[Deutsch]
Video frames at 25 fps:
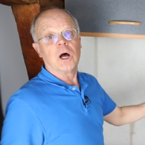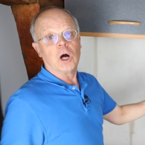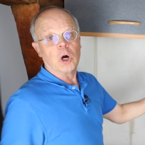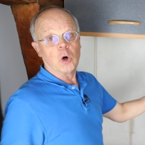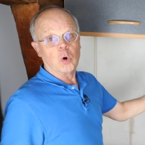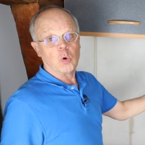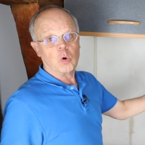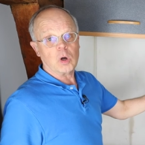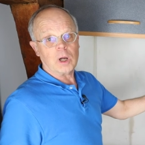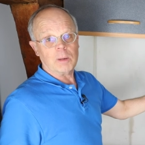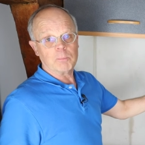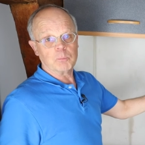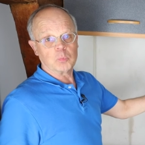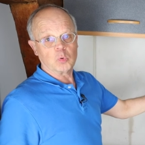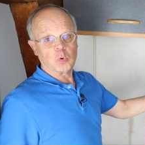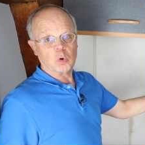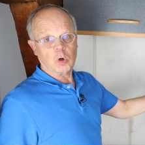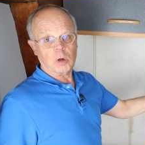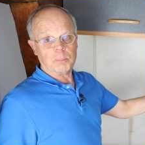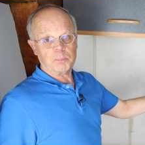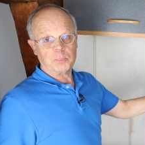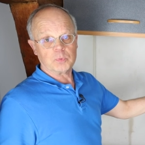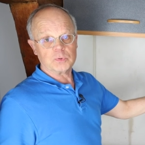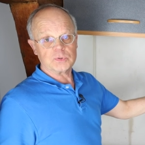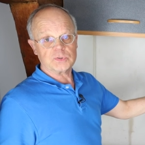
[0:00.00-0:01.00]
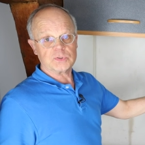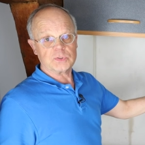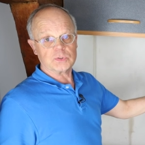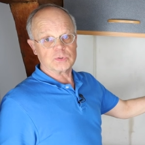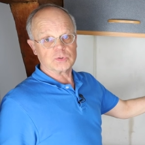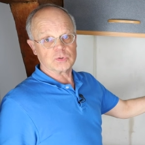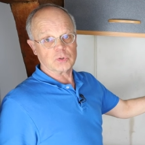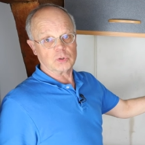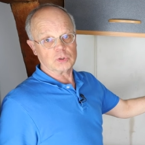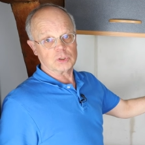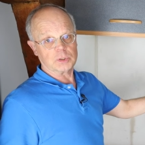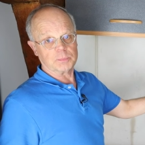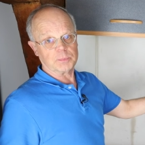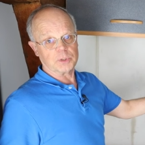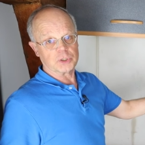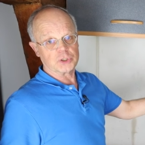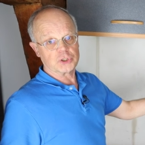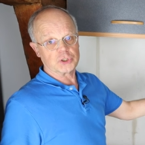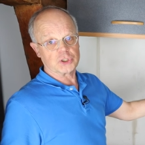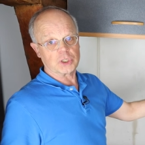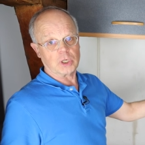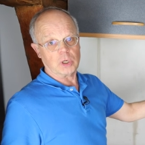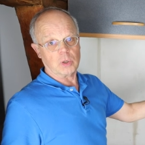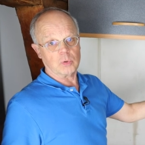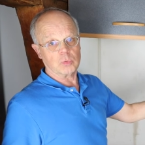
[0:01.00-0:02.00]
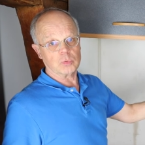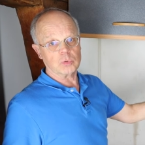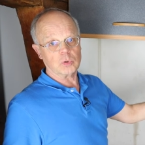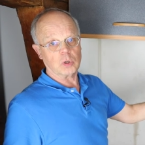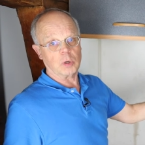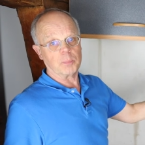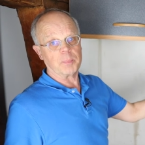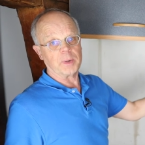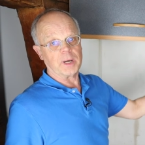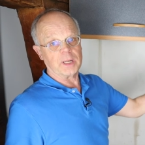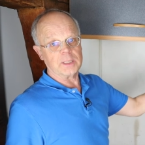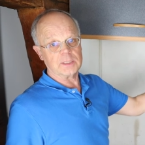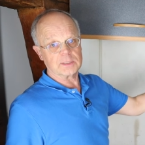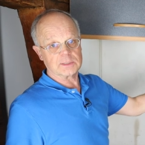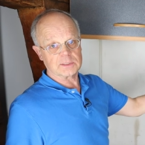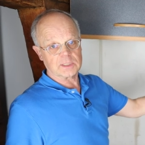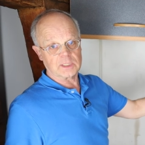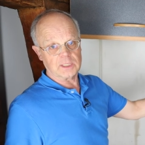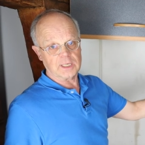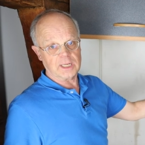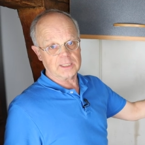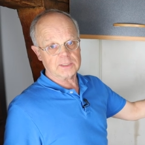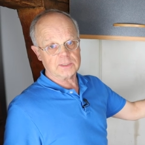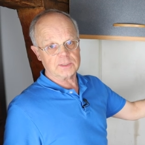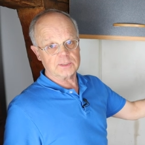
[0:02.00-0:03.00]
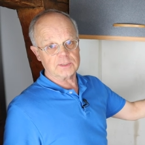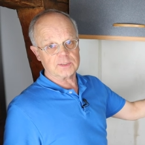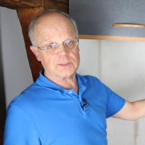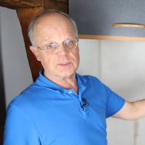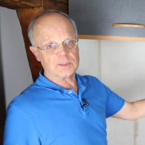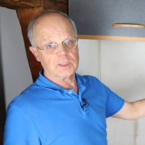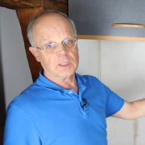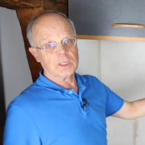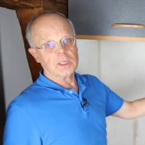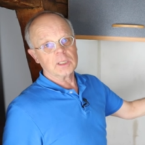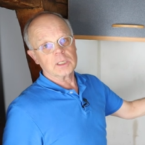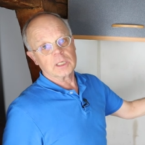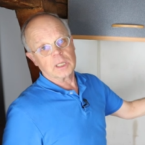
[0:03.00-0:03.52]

Auch am Korpus sollte man schauen, ob alles glatt ist,